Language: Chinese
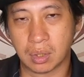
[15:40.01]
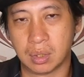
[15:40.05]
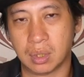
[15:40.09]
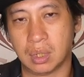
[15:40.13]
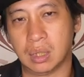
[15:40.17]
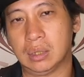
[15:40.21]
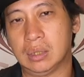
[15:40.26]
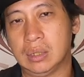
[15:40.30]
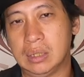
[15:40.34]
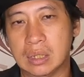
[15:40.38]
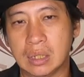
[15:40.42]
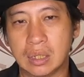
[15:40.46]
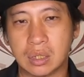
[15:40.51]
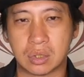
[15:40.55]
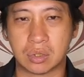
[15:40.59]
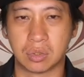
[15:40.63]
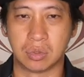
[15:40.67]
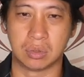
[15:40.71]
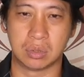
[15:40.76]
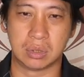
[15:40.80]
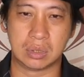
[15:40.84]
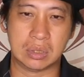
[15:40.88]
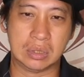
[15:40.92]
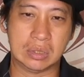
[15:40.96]
那第二
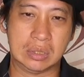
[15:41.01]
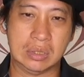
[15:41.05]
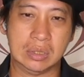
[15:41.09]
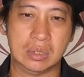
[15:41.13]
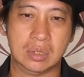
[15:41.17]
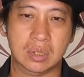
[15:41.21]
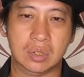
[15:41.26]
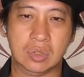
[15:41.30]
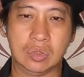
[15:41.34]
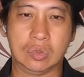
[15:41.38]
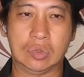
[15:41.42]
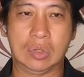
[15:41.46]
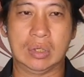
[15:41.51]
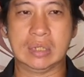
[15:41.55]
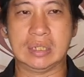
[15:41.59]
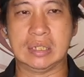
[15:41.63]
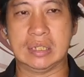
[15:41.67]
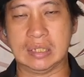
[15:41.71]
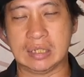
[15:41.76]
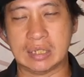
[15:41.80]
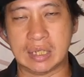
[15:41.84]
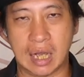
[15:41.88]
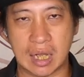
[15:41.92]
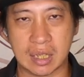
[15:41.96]
种就是抓
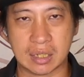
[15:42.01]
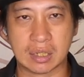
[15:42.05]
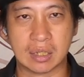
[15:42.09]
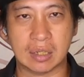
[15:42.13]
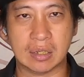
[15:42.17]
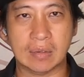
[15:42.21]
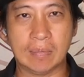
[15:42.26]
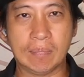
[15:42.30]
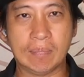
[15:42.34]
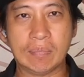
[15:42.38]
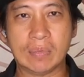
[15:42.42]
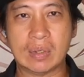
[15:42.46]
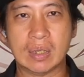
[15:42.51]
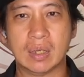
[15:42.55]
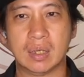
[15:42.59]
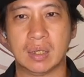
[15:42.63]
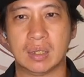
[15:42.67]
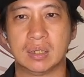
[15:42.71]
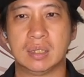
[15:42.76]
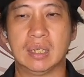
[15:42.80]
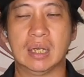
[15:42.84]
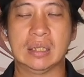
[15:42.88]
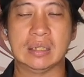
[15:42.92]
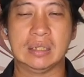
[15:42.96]
起刹车，
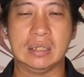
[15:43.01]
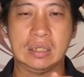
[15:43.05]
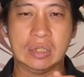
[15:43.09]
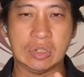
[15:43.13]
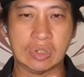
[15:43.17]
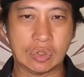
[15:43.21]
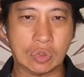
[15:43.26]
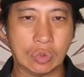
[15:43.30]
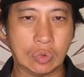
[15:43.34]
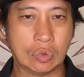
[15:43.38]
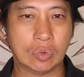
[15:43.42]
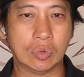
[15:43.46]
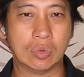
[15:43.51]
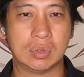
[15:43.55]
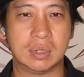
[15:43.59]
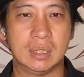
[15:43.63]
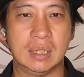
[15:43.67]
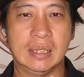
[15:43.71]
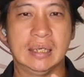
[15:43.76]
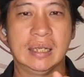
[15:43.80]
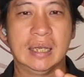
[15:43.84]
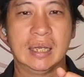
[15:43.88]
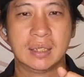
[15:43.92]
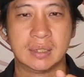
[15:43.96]
让你的速度
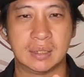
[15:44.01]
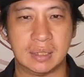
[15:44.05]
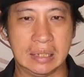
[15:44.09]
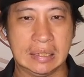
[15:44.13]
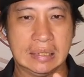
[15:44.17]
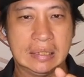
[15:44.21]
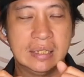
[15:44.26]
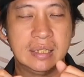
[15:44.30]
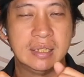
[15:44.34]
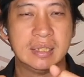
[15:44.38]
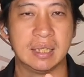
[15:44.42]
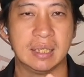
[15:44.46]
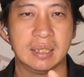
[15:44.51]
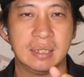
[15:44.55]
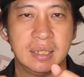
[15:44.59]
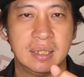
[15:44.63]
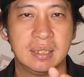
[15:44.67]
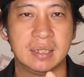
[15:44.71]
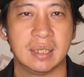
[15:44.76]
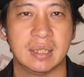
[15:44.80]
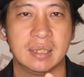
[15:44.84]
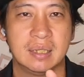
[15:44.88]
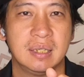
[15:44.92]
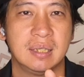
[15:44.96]
尽量减低、减
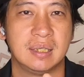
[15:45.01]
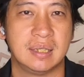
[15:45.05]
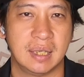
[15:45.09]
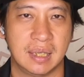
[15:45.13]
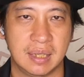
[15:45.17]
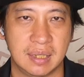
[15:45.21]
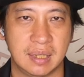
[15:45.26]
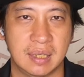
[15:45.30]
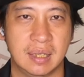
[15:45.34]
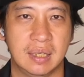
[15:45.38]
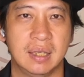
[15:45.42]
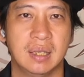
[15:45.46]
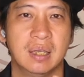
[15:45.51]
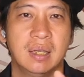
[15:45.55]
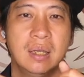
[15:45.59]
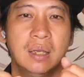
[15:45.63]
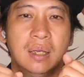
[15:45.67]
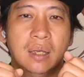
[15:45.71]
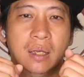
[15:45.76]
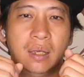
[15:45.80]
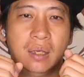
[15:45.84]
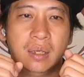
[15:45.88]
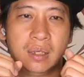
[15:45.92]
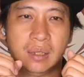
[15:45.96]
低、减低、减低，
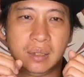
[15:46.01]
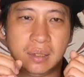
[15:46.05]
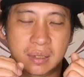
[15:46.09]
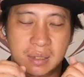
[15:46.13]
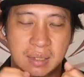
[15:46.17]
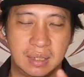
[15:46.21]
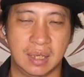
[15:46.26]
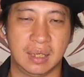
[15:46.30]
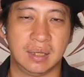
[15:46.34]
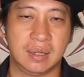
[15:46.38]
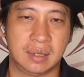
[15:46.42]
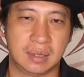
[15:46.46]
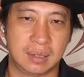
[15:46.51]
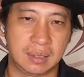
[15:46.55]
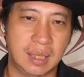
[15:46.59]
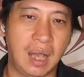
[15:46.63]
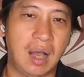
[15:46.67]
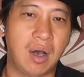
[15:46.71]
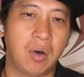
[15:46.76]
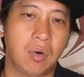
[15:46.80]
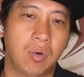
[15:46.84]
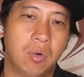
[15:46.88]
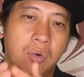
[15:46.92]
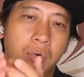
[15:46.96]
减
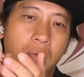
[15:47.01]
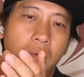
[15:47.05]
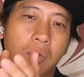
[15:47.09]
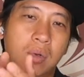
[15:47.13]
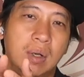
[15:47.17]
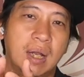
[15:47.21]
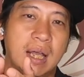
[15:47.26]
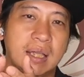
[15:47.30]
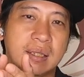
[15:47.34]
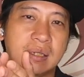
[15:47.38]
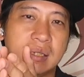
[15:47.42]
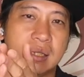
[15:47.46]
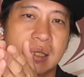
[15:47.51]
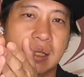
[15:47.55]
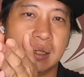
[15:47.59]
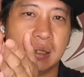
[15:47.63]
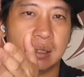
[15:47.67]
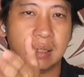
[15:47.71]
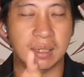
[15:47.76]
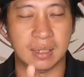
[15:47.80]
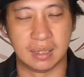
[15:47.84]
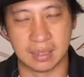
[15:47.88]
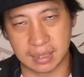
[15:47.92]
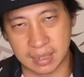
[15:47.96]
到护栏
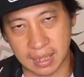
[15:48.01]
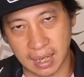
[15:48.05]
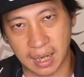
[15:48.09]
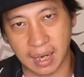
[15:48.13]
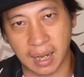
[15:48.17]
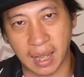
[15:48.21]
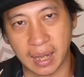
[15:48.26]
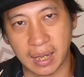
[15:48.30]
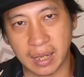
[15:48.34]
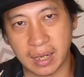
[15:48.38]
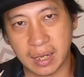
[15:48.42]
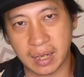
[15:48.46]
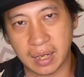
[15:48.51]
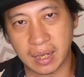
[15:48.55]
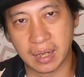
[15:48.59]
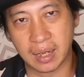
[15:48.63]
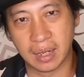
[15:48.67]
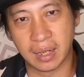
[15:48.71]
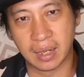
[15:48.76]
前停下来。